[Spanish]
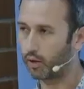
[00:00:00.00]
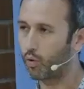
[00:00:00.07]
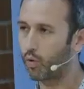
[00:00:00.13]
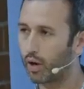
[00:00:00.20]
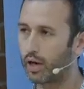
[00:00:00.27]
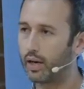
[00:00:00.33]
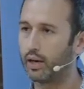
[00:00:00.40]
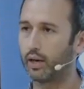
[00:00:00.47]

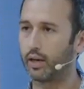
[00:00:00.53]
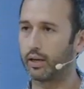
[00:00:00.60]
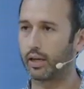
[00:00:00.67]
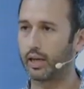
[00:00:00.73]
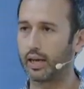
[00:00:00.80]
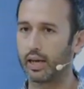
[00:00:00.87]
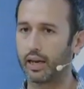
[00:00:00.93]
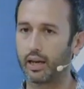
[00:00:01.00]
Google
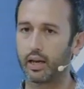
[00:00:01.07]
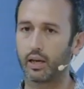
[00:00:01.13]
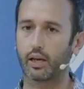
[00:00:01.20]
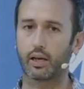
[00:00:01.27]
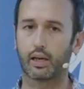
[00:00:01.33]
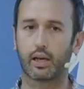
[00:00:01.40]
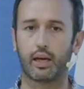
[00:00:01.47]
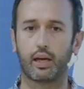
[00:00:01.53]
quiere
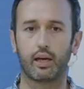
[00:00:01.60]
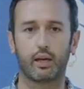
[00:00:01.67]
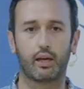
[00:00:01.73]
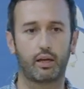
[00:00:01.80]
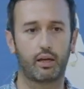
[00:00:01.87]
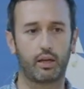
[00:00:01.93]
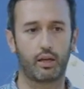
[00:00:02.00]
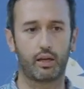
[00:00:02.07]
que
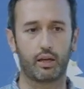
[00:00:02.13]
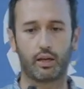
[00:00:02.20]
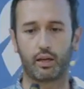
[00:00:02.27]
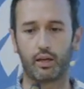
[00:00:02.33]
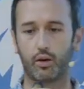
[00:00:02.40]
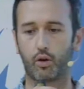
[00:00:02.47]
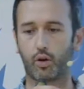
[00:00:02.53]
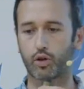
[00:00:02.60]
eh,
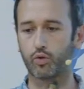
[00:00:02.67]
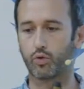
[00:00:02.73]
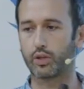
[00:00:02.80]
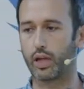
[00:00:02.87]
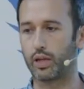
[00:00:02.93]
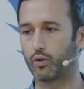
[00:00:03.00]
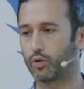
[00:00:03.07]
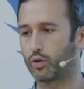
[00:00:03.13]
los
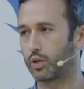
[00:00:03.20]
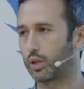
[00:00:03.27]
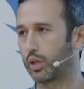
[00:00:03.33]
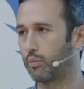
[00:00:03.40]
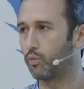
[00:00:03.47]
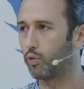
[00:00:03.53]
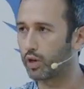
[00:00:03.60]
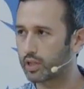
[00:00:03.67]
resultados que
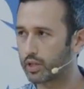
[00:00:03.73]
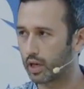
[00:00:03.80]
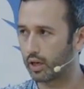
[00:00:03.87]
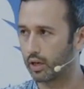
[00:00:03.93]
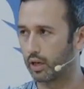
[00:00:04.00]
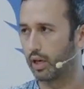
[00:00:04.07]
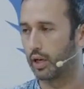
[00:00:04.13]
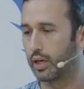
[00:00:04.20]

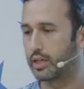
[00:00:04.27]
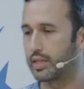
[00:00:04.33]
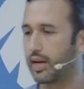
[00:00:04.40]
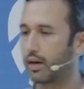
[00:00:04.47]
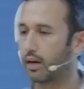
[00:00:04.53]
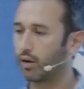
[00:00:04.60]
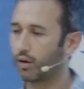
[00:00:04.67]
muestra sean